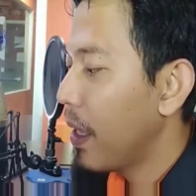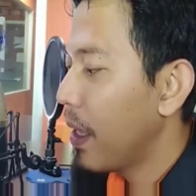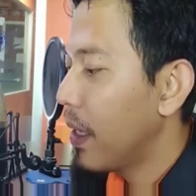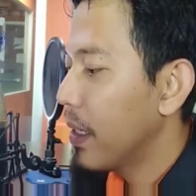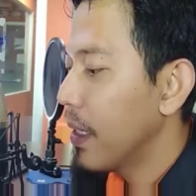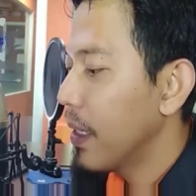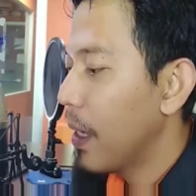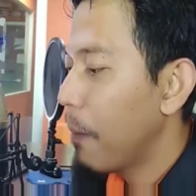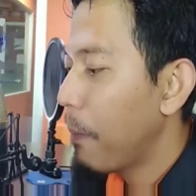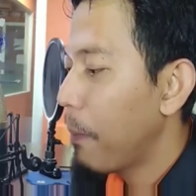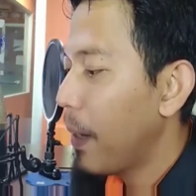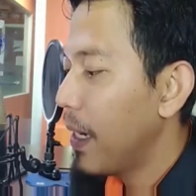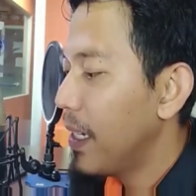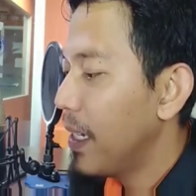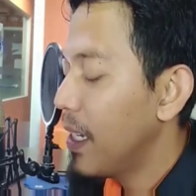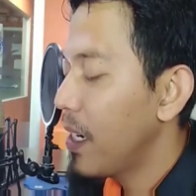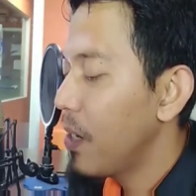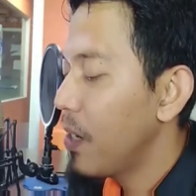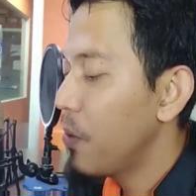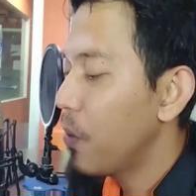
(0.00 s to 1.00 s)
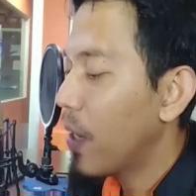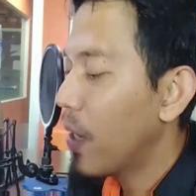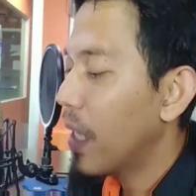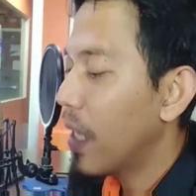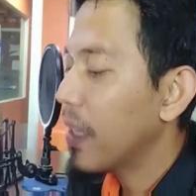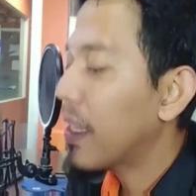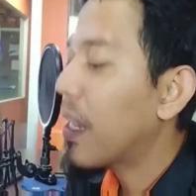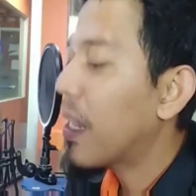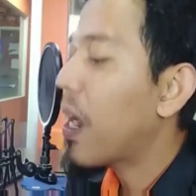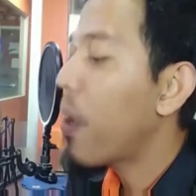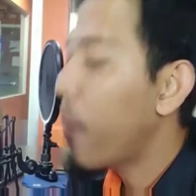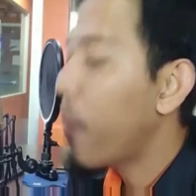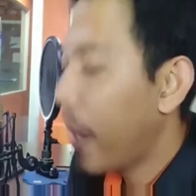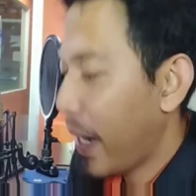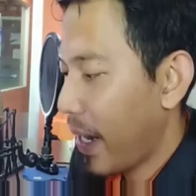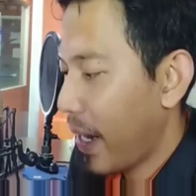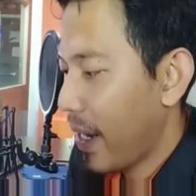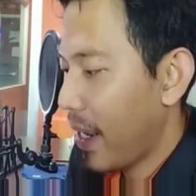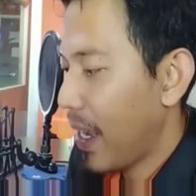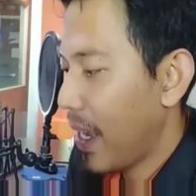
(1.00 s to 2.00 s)
yang paling dirindukan taraweh
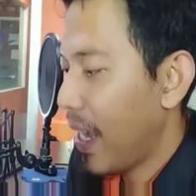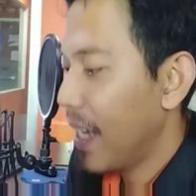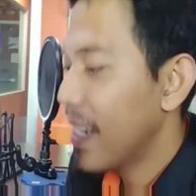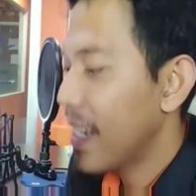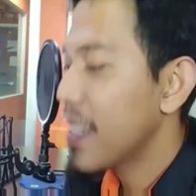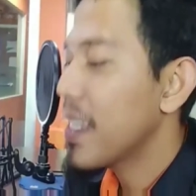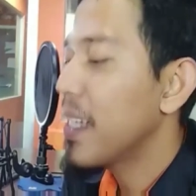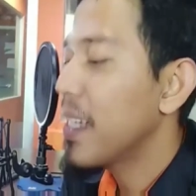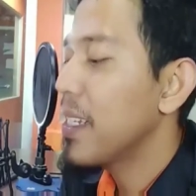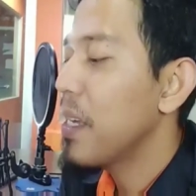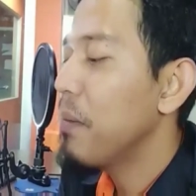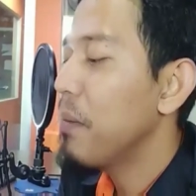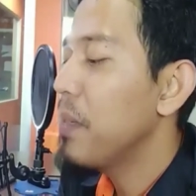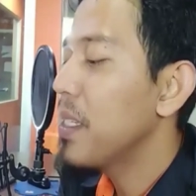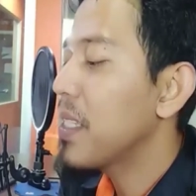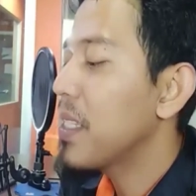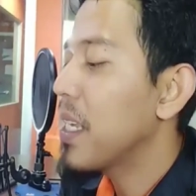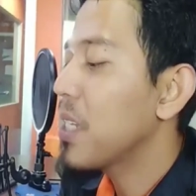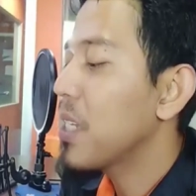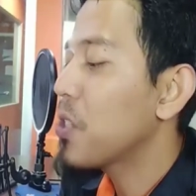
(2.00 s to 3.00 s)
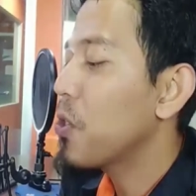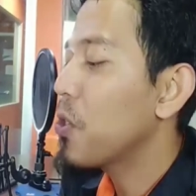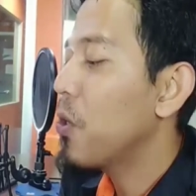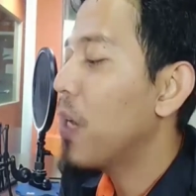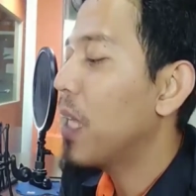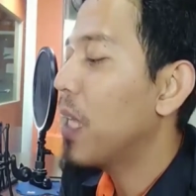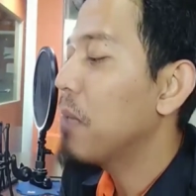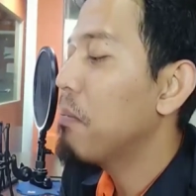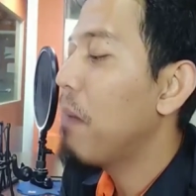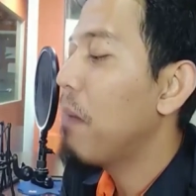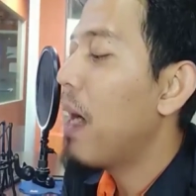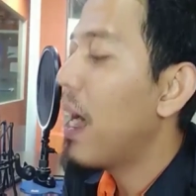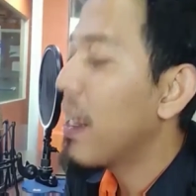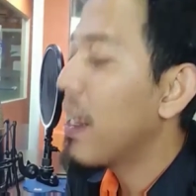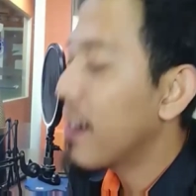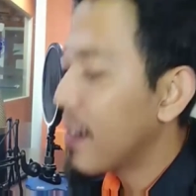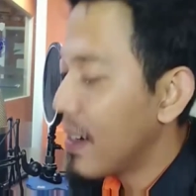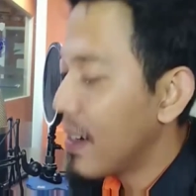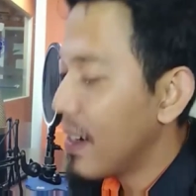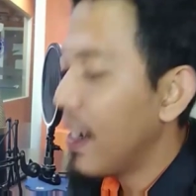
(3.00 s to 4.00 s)
alasannya bisa sholat
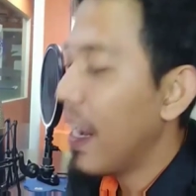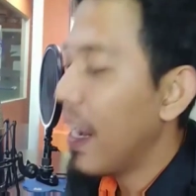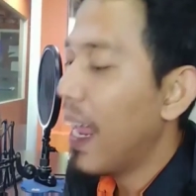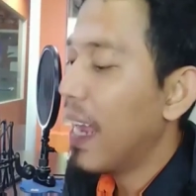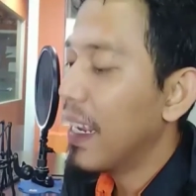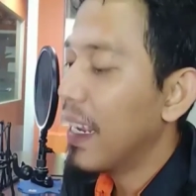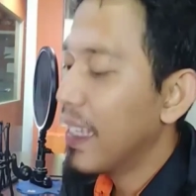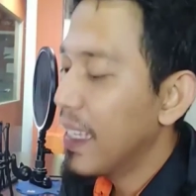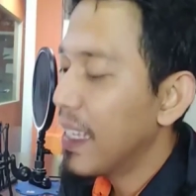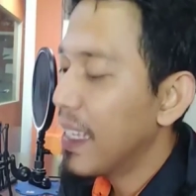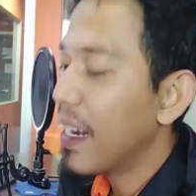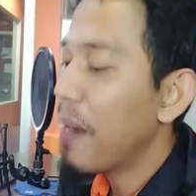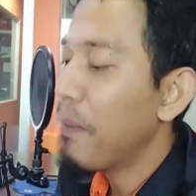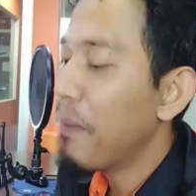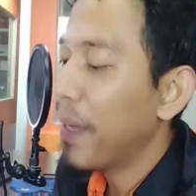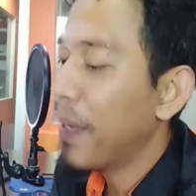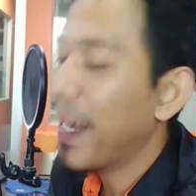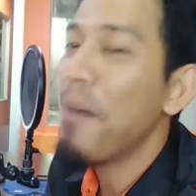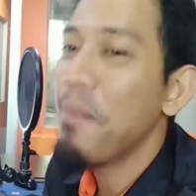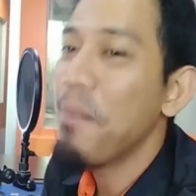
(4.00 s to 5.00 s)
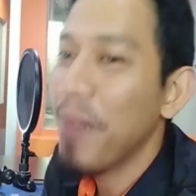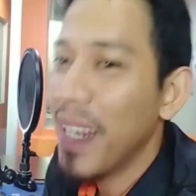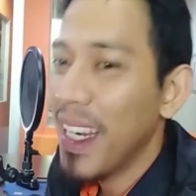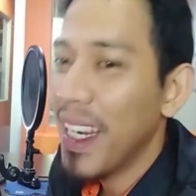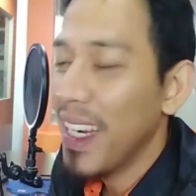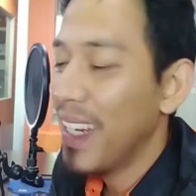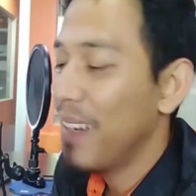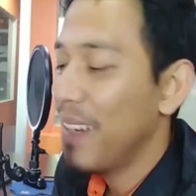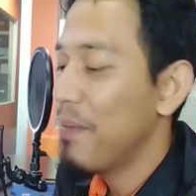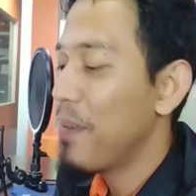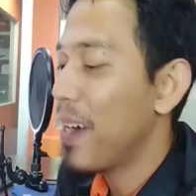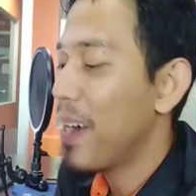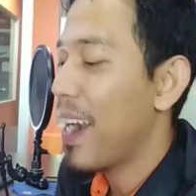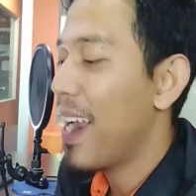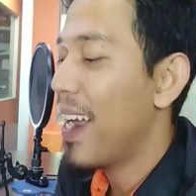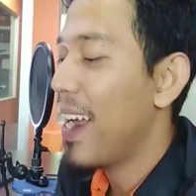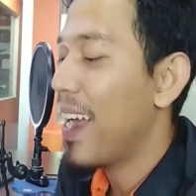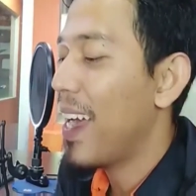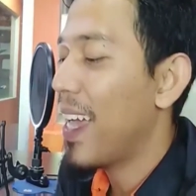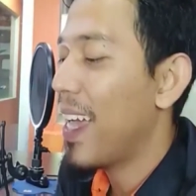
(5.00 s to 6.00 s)
bareng lagi rame-rame
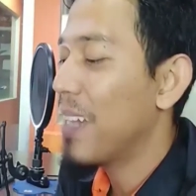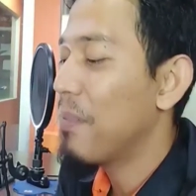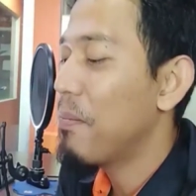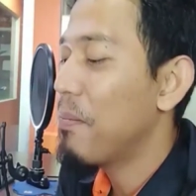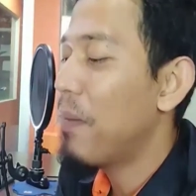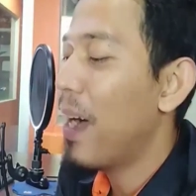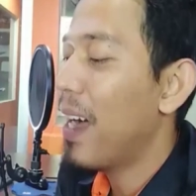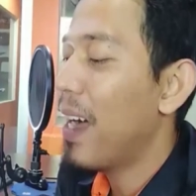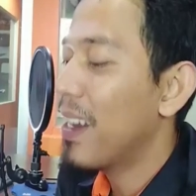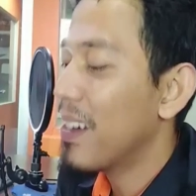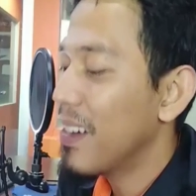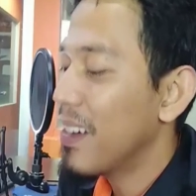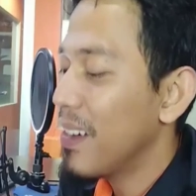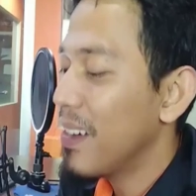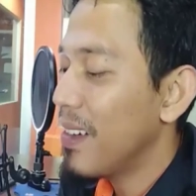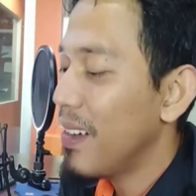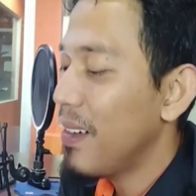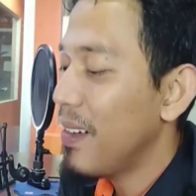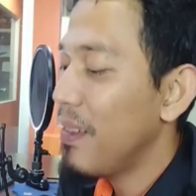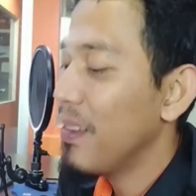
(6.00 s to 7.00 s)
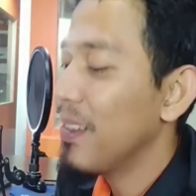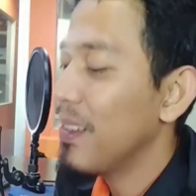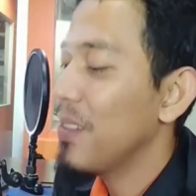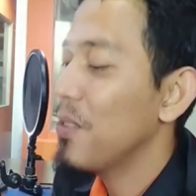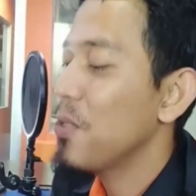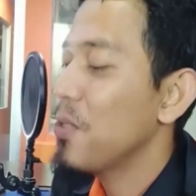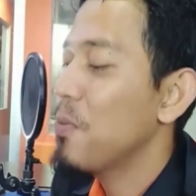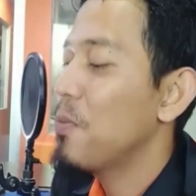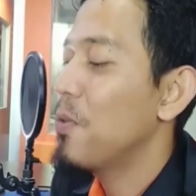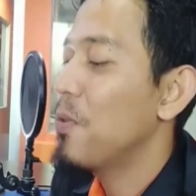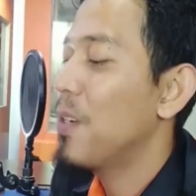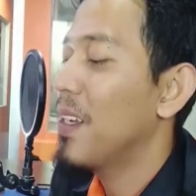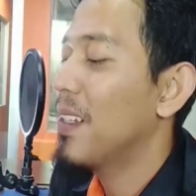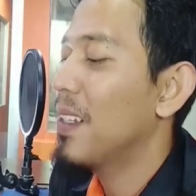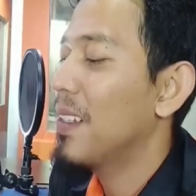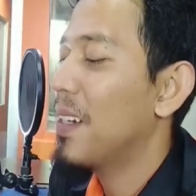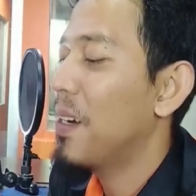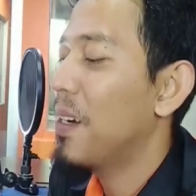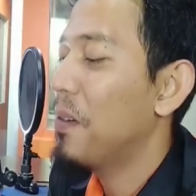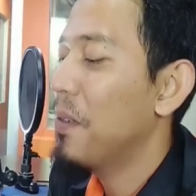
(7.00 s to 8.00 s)
berangkat bareng terus pulang
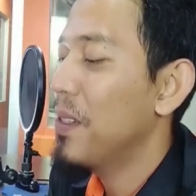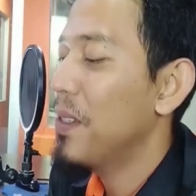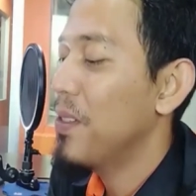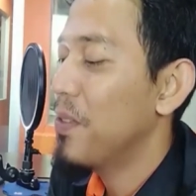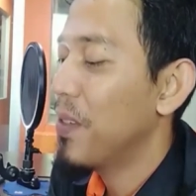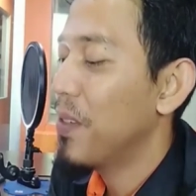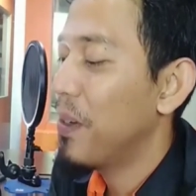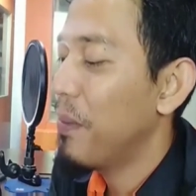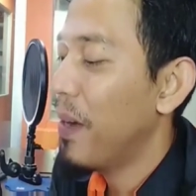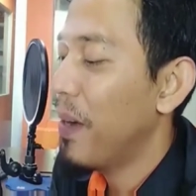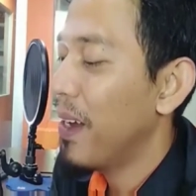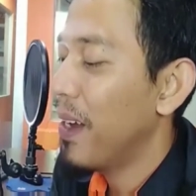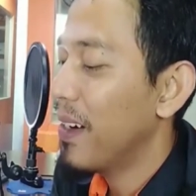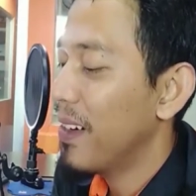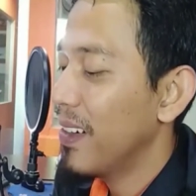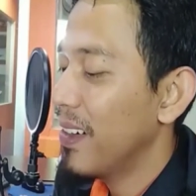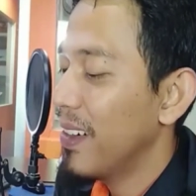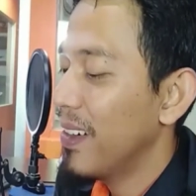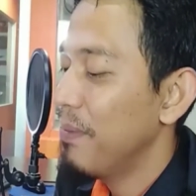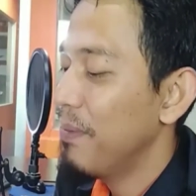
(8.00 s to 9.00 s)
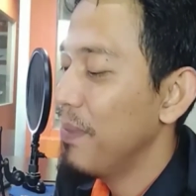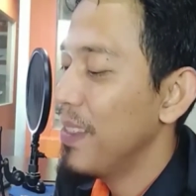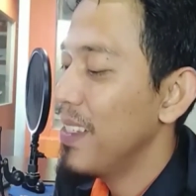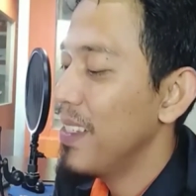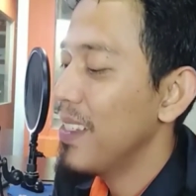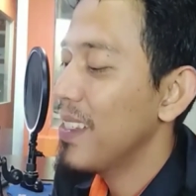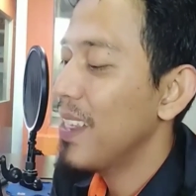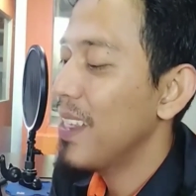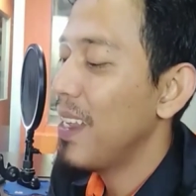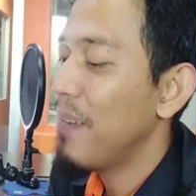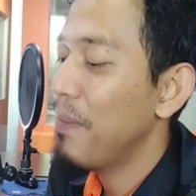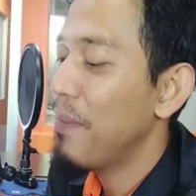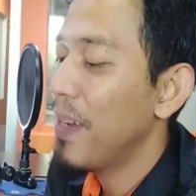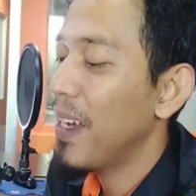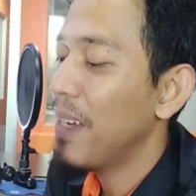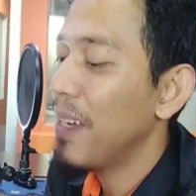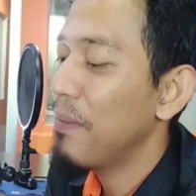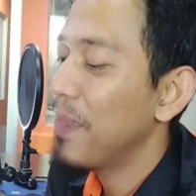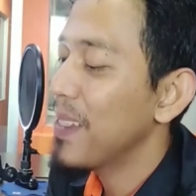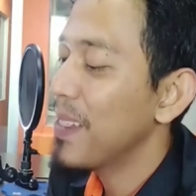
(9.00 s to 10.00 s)
terawih juga bareng bisa
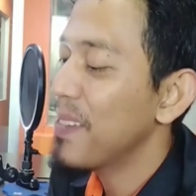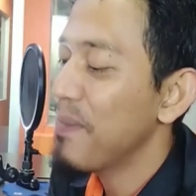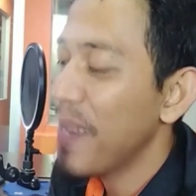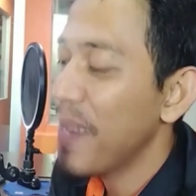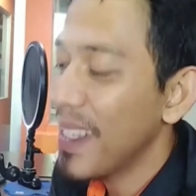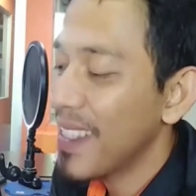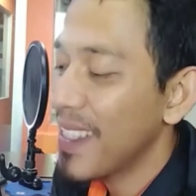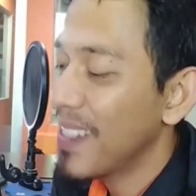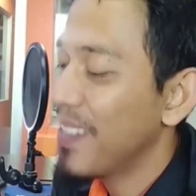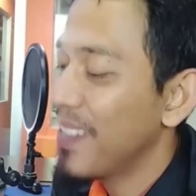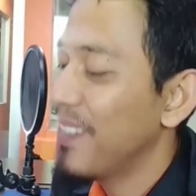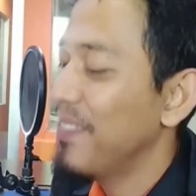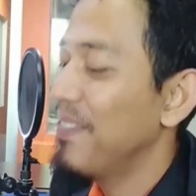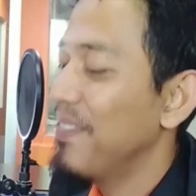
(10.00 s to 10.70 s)
makan macem-macem